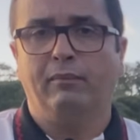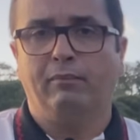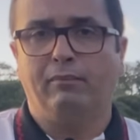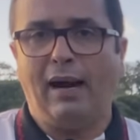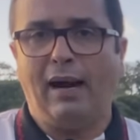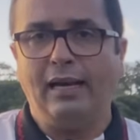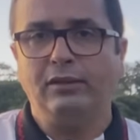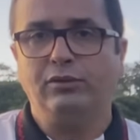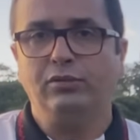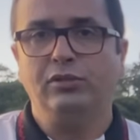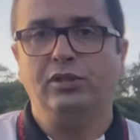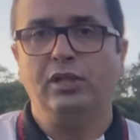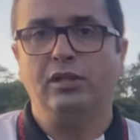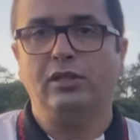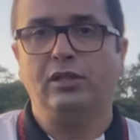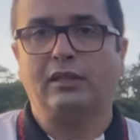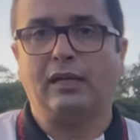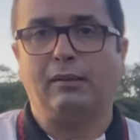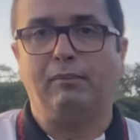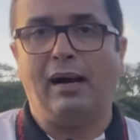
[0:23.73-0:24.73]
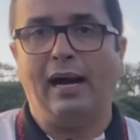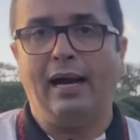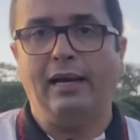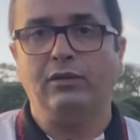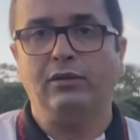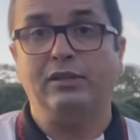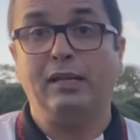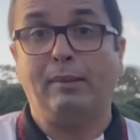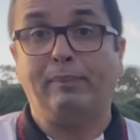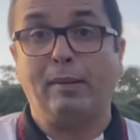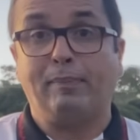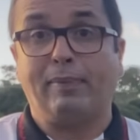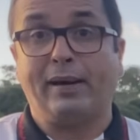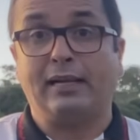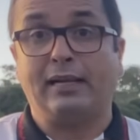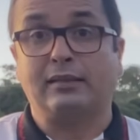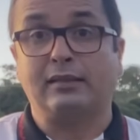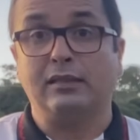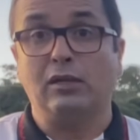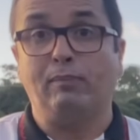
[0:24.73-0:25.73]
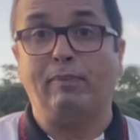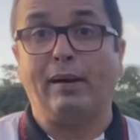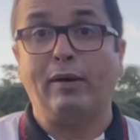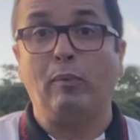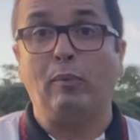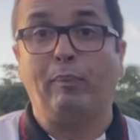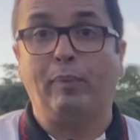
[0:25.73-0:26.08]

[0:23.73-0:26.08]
mais um dia de trabalhos na preparação para o